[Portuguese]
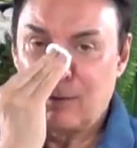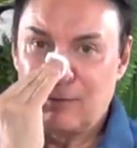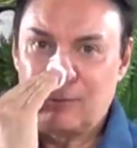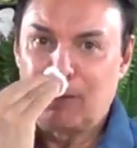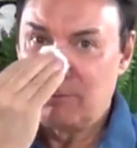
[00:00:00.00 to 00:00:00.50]

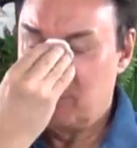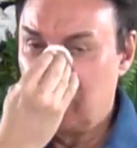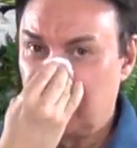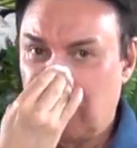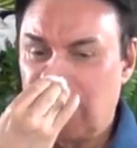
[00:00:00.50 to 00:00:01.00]
Fica
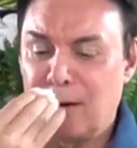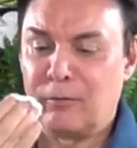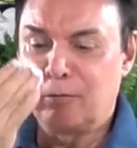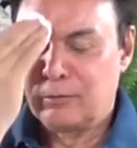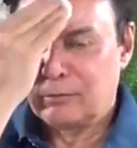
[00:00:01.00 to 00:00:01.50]
muito legal,
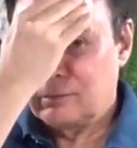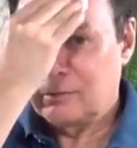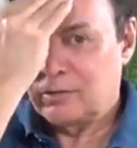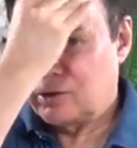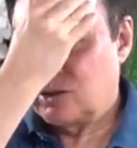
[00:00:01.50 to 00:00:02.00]
viu?
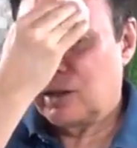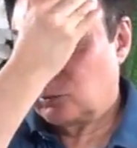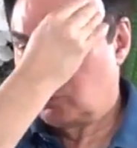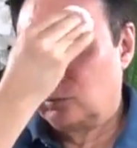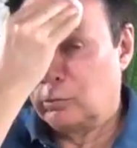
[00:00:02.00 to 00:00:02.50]
Tira
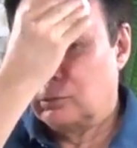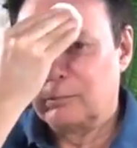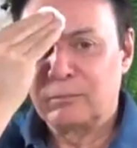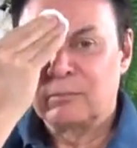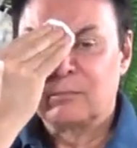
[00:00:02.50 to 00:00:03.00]
tudo.
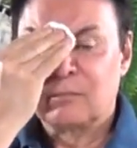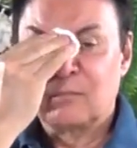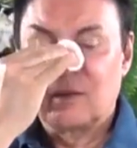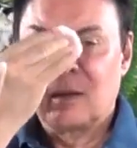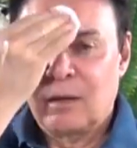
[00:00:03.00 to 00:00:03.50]

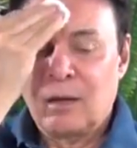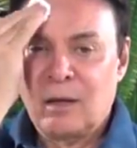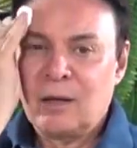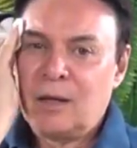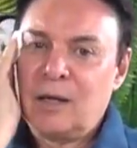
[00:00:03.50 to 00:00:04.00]

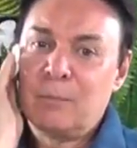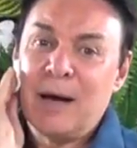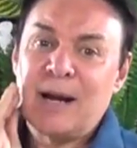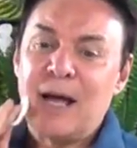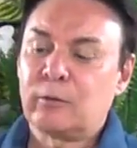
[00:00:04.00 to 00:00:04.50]
E
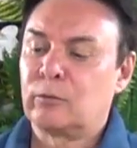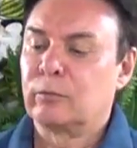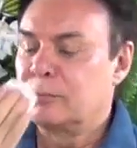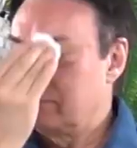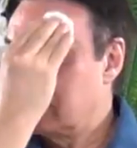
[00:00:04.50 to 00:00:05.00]
barato
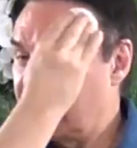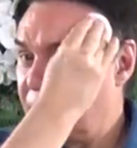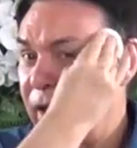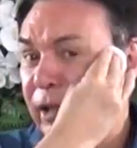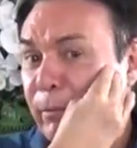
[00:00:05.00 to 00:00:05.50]

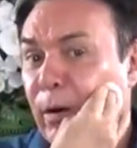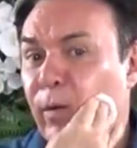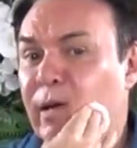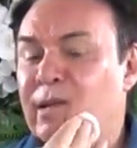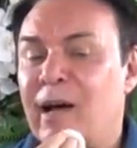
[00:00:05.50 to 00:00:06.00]
e tem uma
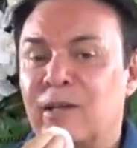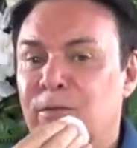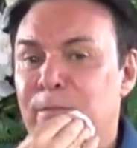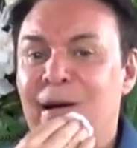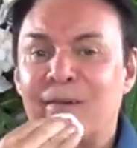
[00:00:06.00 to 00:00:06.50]
qualidade
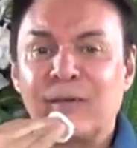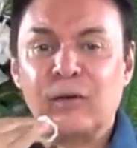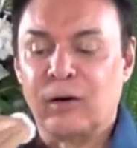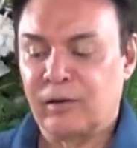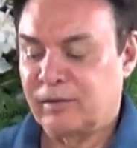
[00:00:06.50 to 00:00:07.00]

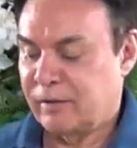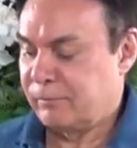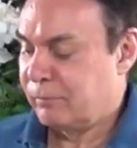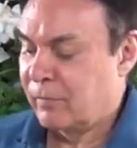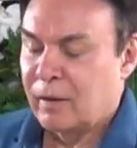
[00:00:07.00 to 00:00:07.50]
maravilhosa.
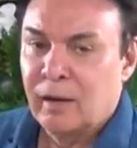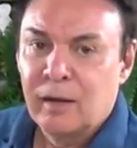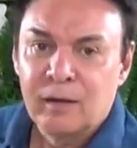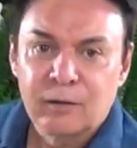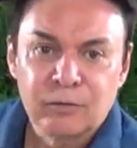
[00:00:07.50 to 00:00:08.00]

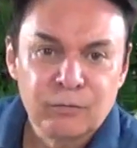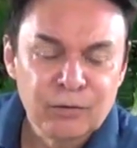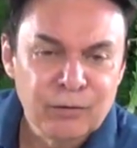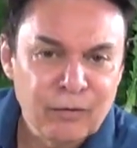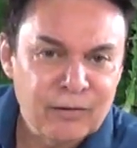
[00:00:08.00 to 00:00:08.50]
Então, se
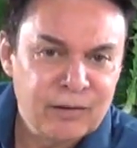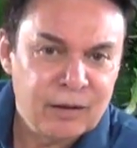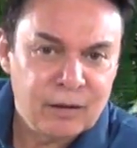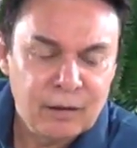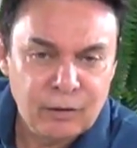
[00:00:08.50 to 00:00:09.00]
você
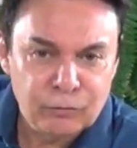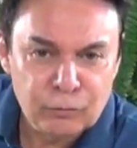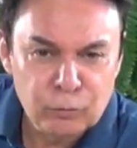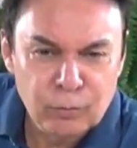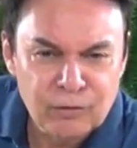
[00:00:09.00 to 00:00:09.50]
fazer isso
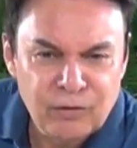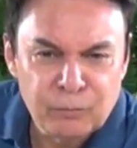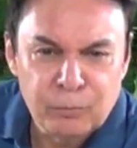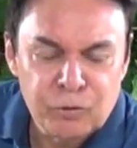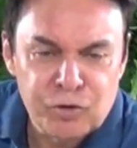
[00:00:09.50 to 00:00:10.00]
duas vezes
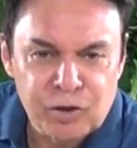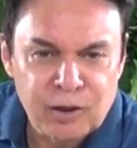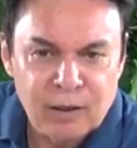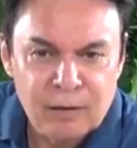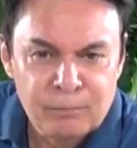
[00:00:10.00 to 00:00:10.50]
por
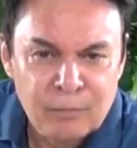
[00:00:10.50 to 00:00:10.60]
dia,